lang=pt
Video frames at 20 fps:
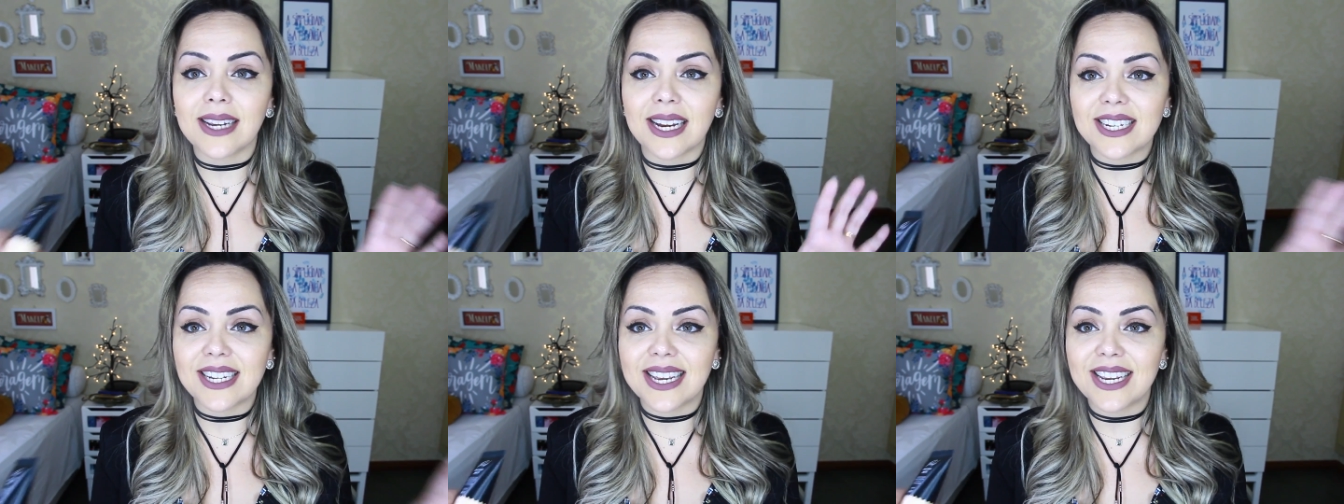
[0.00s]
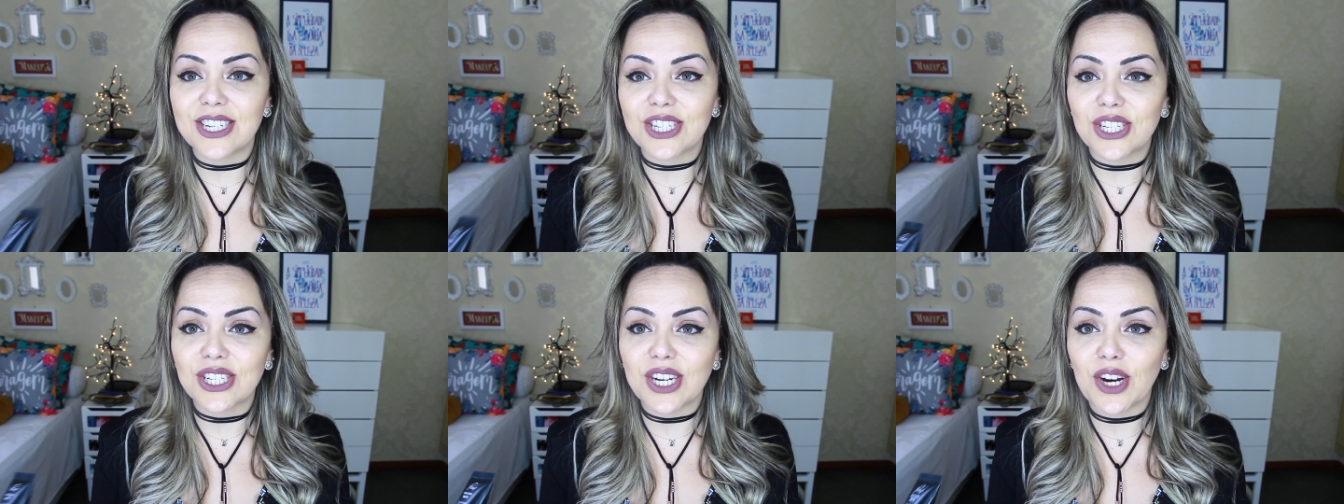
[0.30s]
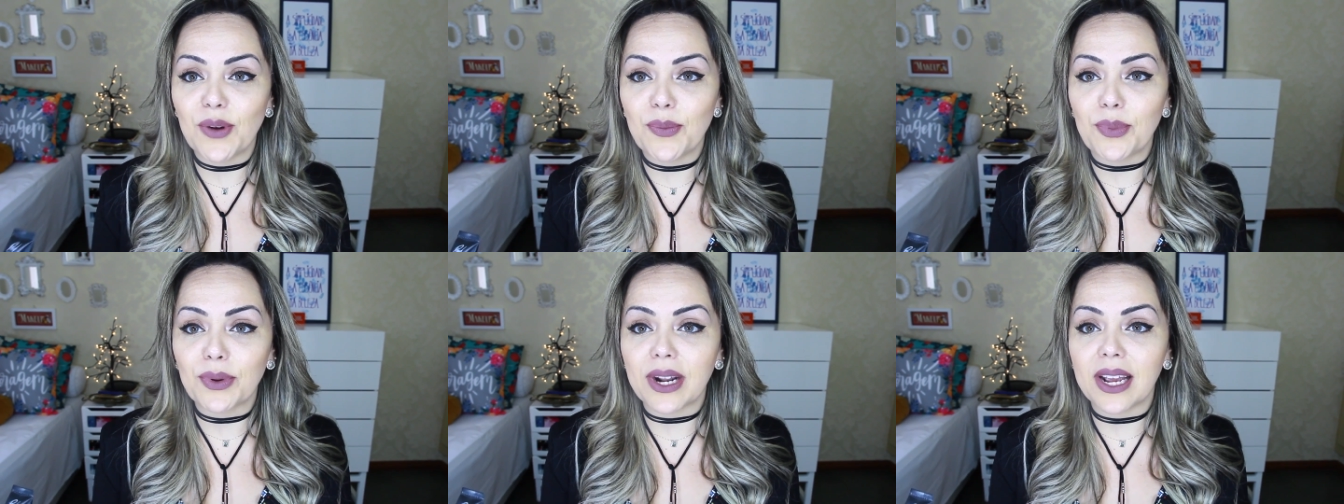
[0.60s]
cada
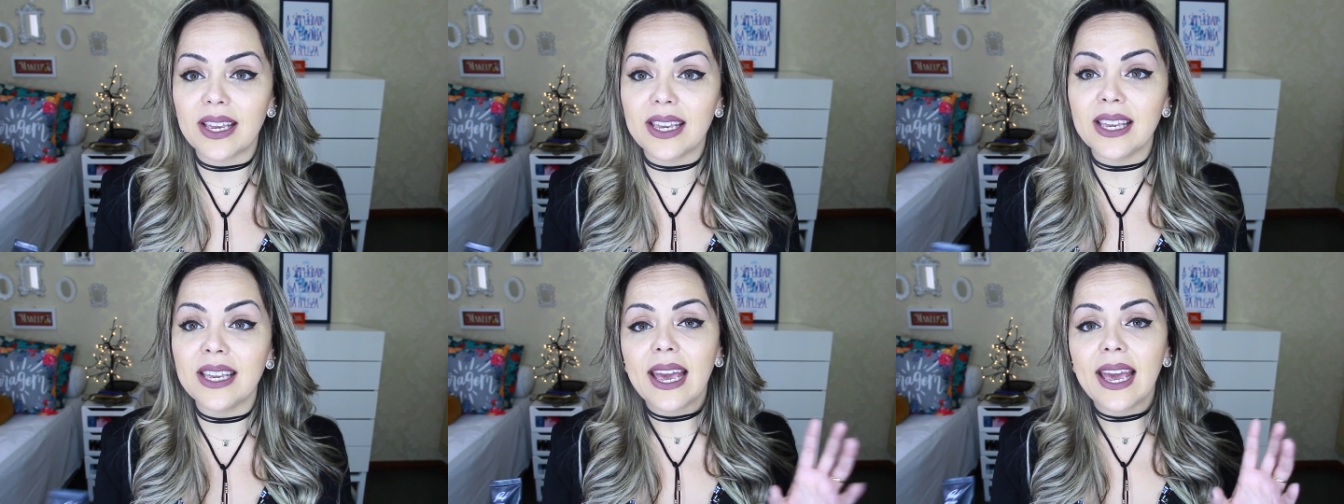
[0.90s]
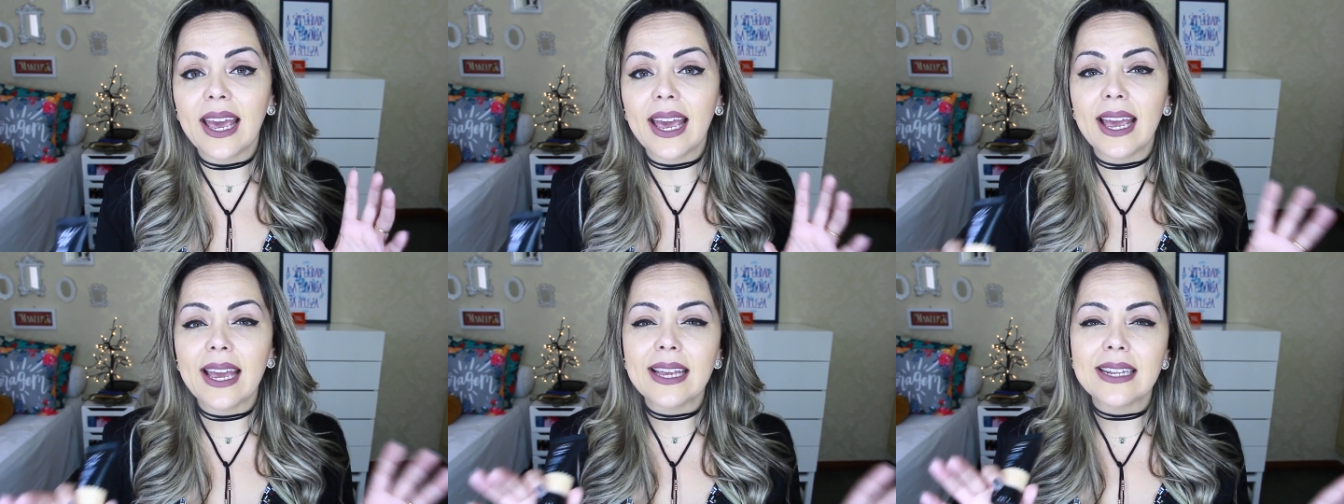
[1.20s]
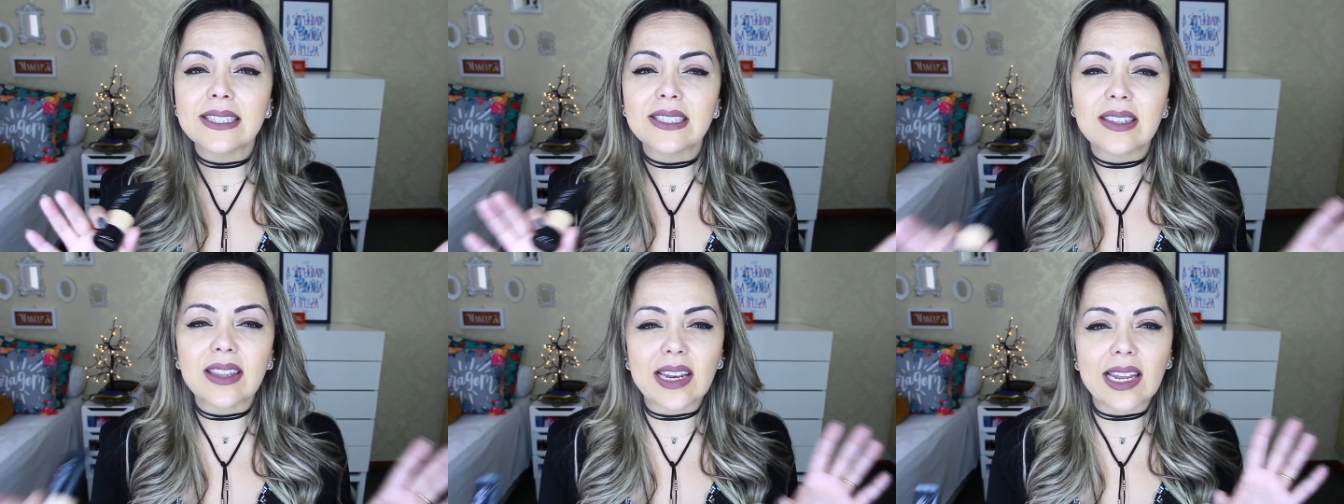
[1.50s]
região por aí,
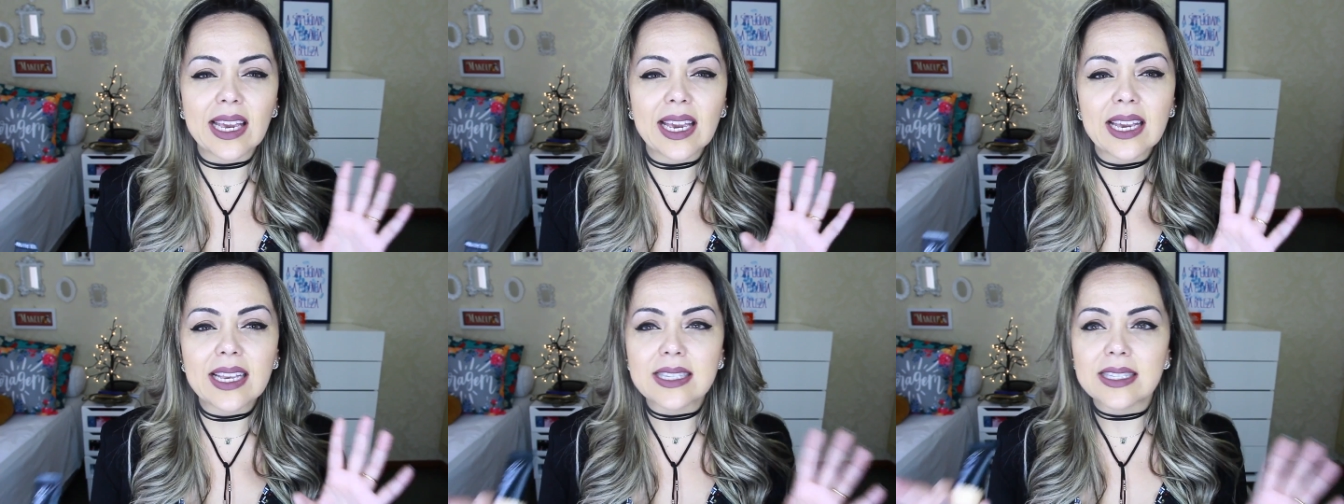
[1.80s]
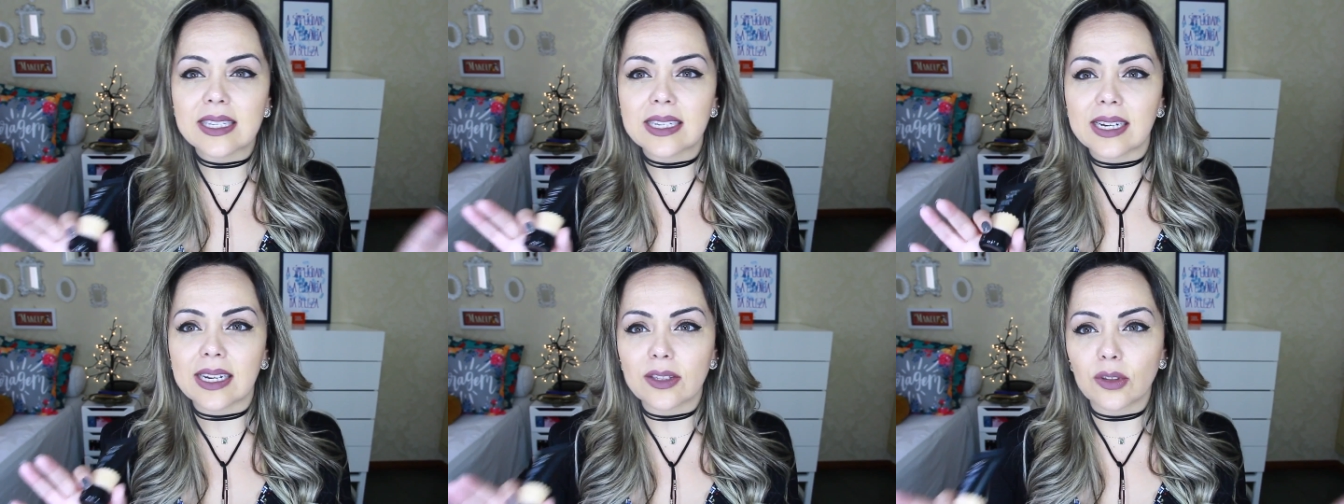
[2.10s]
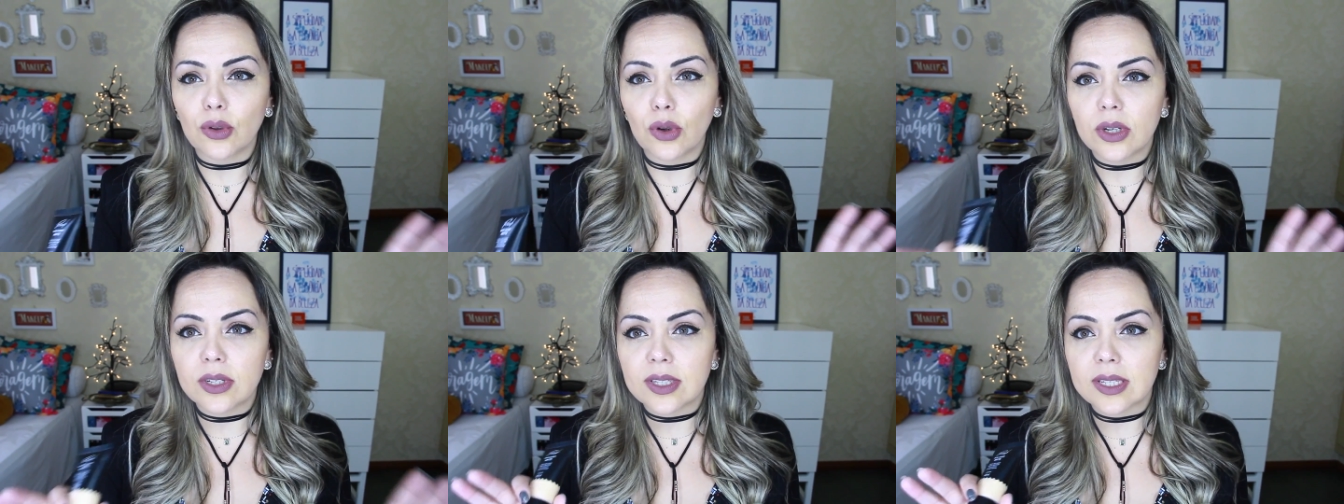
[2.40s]
é 13,
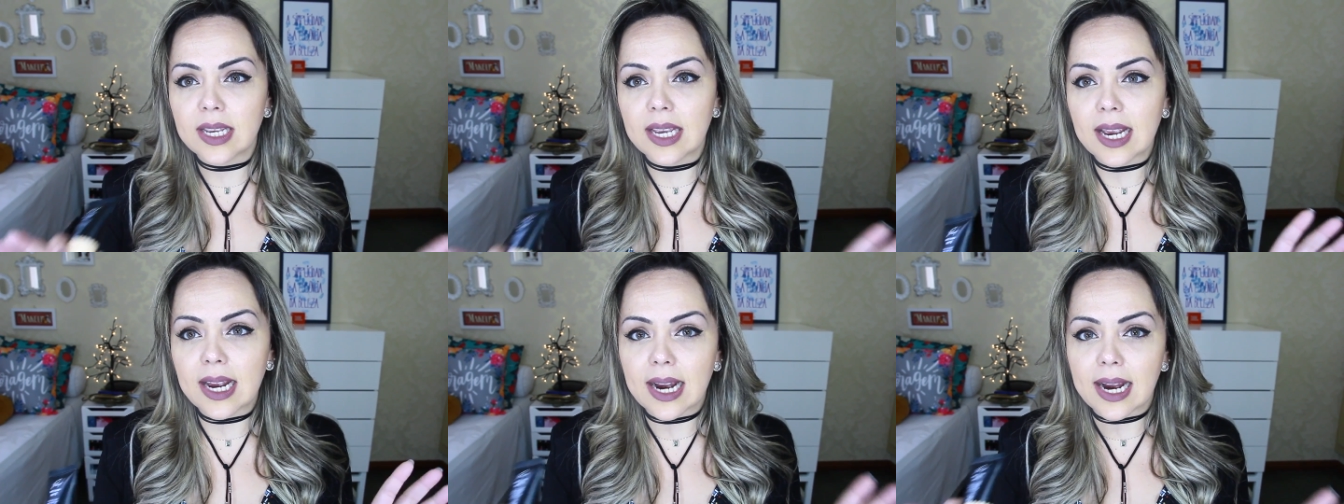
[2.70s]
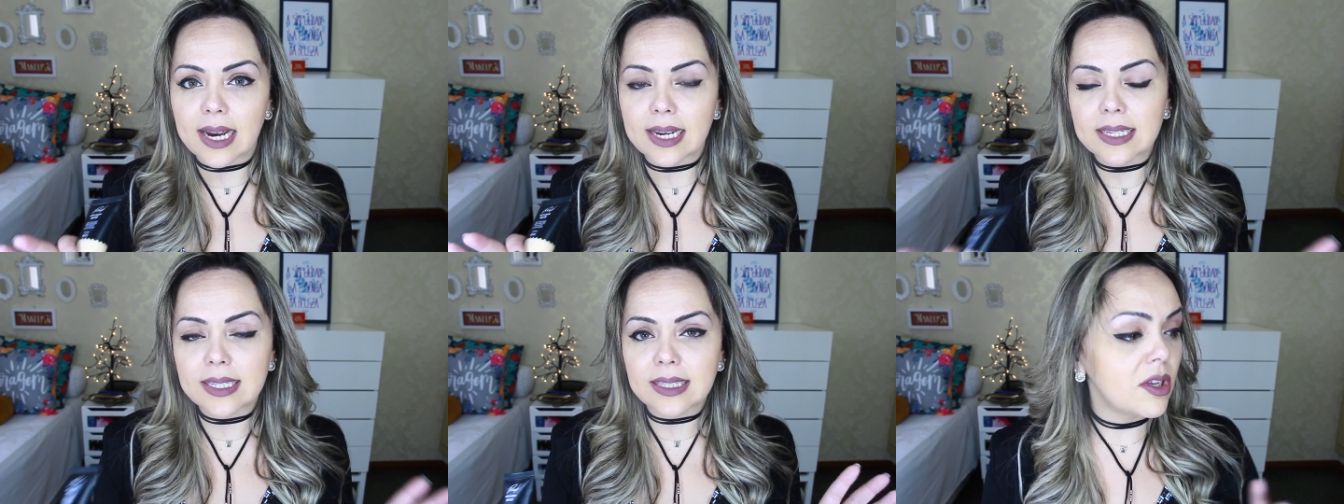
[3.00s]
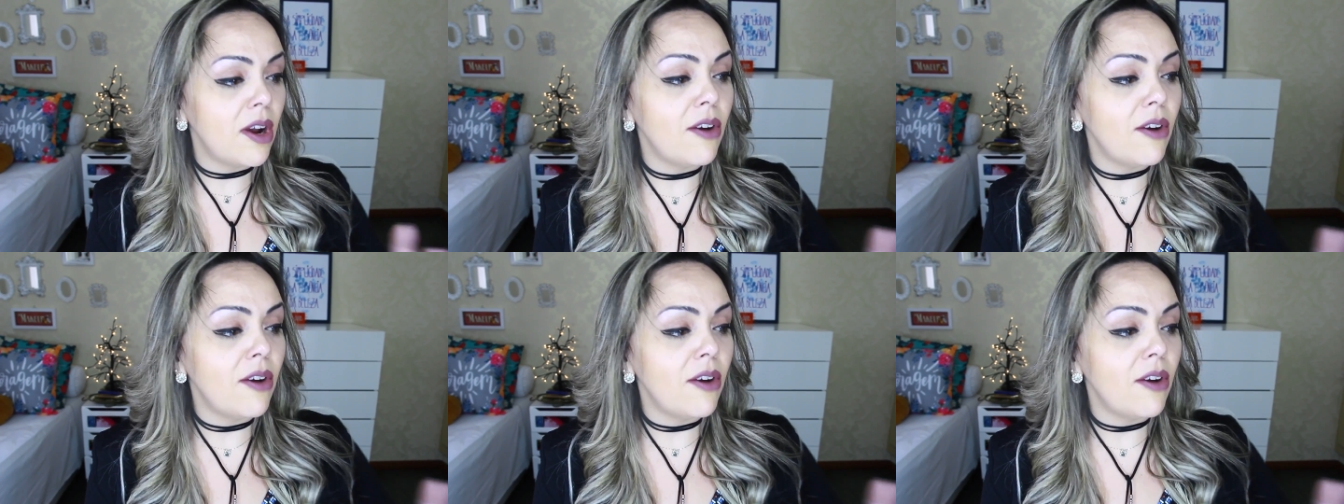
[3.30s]
14 reais.